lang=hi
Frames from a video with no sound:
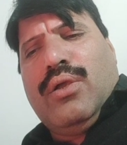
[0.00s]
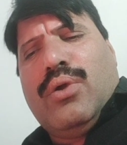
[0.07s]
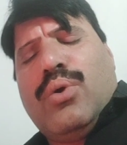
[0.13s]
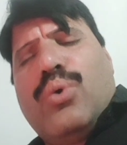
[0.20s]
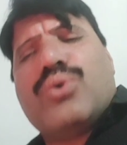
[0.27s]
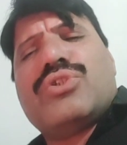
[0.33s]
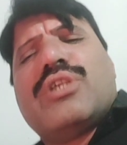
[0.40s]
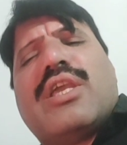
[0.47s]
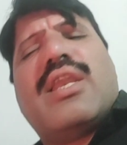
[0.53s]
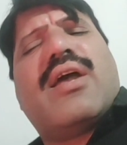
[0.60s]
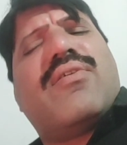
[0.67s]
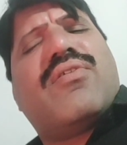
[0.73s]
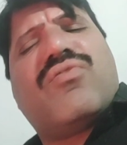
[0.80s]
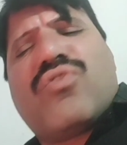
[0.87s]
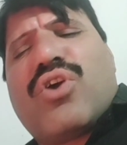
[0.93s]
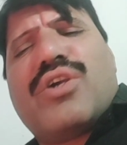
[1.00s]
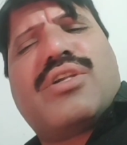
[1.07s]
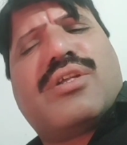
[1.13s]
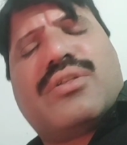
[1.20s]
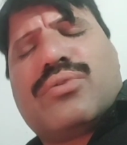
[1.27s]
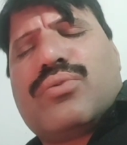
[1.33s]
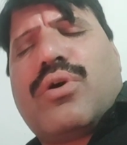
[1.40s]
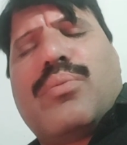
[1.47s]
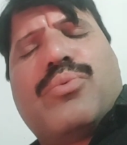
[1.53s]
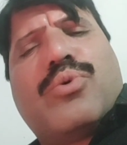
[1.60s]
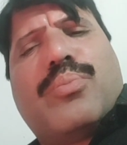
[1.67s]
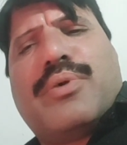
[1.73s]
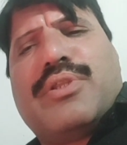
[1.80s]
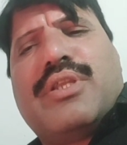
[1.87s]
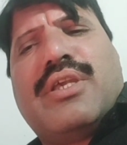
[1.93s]
उसके अलावा वाटर तो
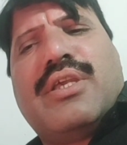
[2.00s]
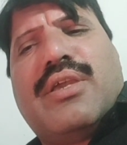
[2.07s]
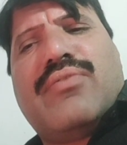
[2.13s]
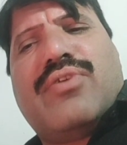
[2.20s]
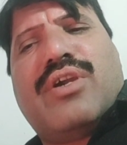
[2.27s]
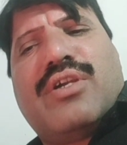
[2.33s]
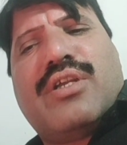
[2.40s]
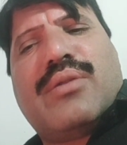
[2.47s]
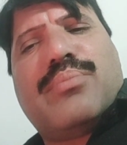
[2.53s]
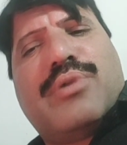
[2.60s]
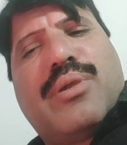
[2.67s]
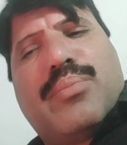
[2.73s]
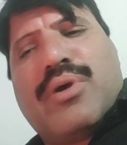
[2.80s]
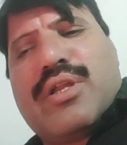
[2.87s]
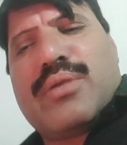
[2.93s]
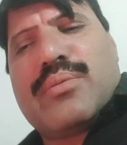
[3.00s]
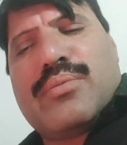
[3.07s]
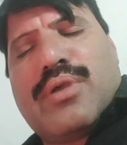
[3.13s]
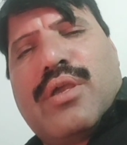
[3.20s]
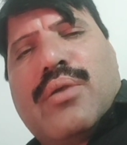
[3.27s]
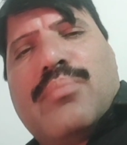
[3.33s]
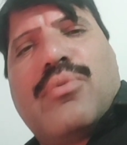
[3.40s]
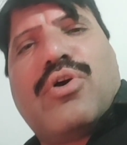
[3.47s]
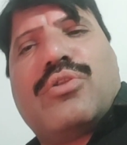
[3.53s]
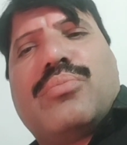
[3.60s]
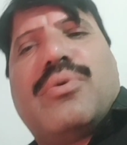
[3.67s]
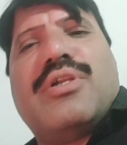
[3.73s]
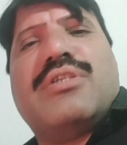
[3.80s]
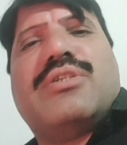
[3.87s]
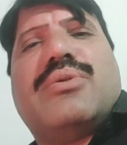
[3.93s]
आपको पता ही है वाटर भी हमारी बहुत
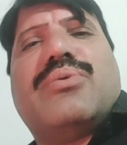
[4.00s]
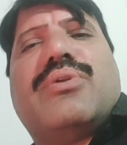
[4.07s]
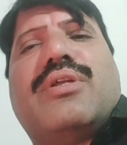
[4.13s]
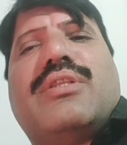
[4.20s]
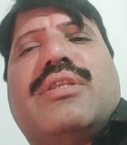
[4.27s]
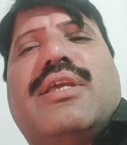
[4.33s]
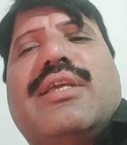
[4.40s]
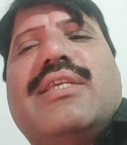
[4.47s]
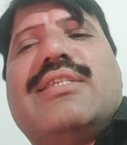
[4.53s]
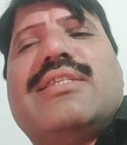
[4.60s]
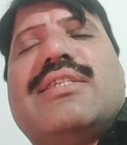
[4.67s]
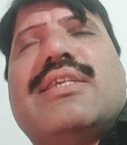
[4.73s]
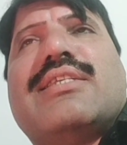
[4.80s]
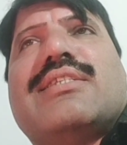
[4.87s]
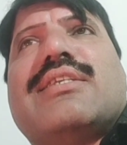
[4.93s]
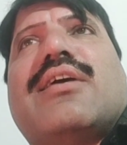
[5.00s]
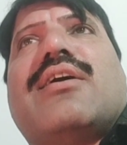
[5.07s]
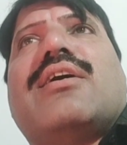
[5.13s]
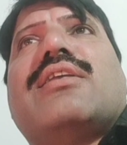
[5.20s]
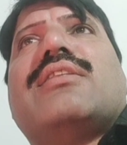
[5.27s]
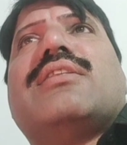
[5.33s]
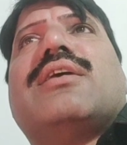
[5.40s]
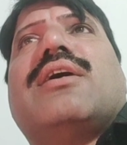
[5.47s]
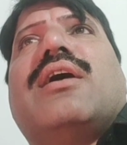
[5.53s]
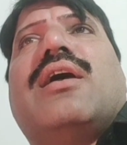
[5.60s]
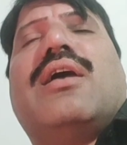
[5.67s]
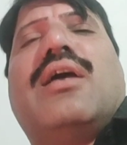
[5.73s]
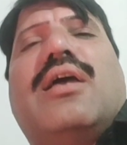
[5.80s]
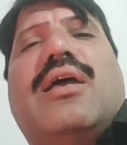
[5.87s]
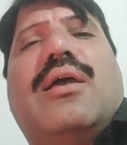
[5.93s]
बड़ी ज़रूरत है इसके साथ
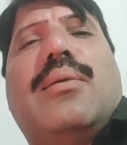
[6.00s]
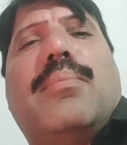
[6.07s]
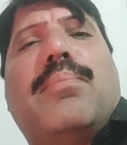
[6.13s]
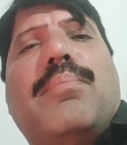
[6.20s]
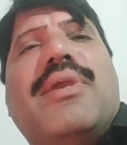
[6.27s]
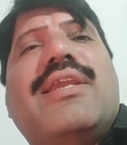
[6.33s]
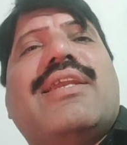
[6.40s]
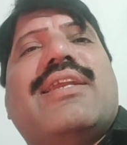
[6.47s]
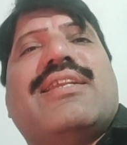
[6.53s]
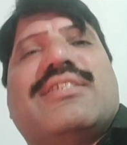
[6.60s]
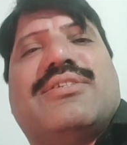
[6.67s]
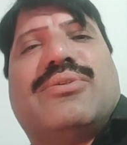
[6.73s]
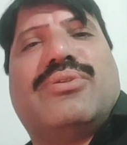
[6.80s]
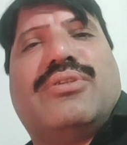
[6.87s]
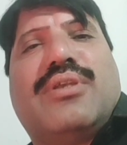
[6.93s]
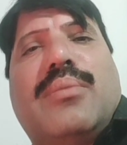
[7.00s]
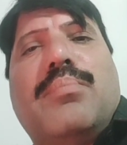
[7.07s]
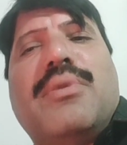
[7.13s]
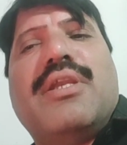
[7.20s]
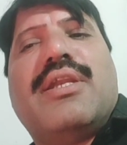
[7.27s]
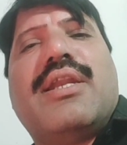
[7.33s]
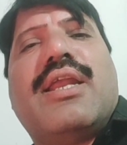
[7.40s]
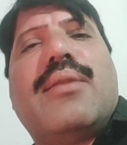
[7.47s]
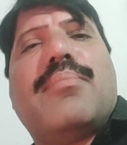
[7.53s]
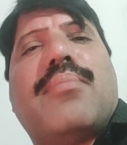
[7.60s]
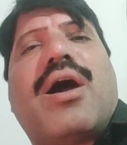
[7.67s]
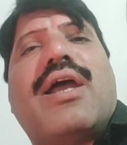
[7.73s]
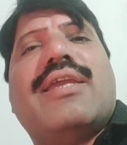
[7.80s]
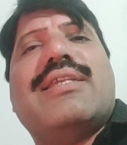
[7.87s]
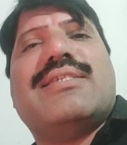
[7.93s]
मिनरल्स होते हैं मिनरल
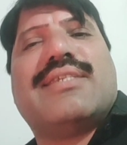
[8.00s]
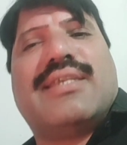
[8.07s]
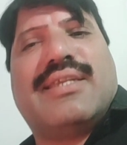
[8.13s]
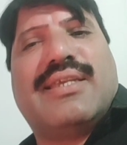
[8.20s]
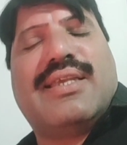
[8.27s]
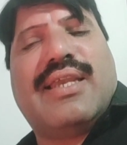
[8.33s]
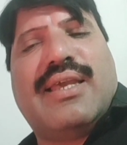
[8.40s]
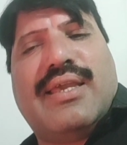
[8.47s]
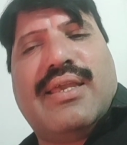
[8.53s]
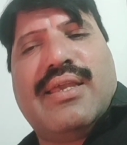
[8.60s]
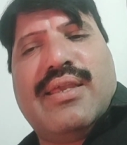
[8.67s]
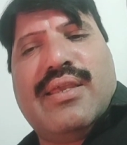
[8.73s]
माइंड से निकला है